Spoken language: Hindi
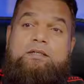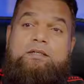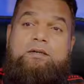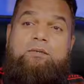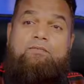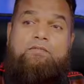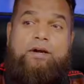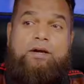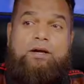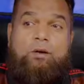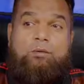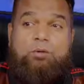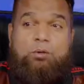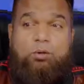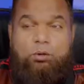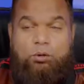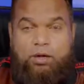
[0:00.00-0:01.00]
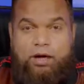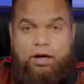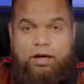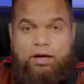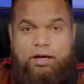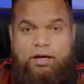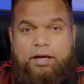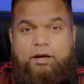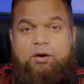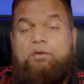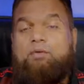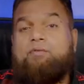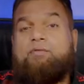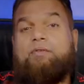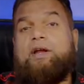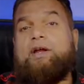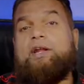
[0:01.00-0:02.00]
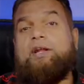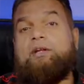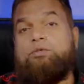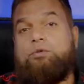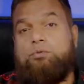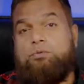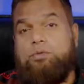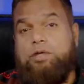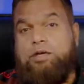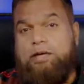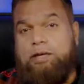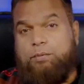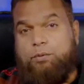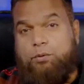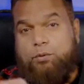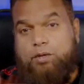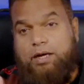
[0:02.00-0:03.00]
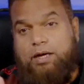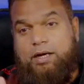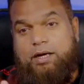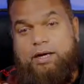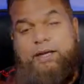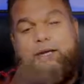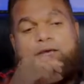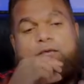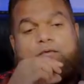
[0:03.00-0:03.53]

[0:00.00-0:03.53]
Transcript: जब फेड आउट हो रहा है और फेड इन जो दूसरा क्लिप हो रहा है